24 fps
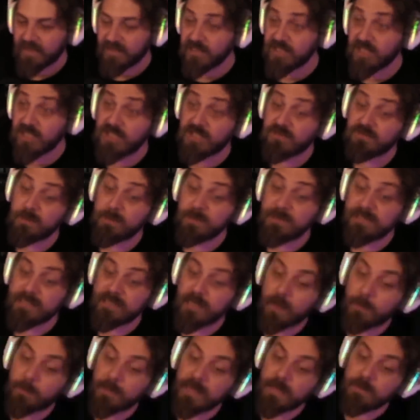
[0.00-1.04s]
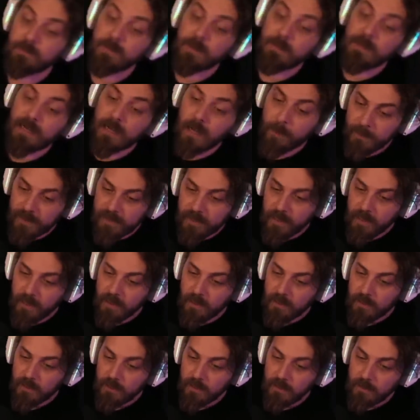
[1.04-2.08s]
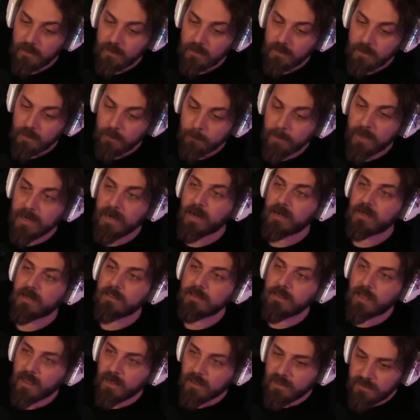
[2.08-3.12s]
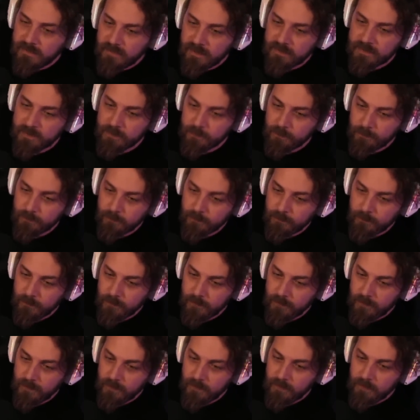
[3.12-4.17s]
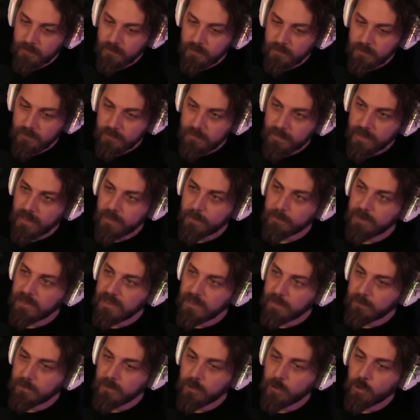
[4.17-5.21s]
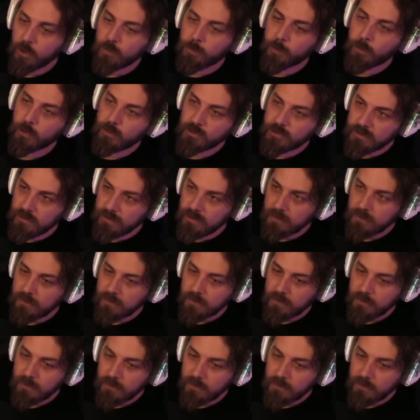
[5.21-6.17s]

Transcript: Karınca çiftliği istilamı. Elimde bir kamera. Ben arkada arka sesim. Yani bir nevi third person.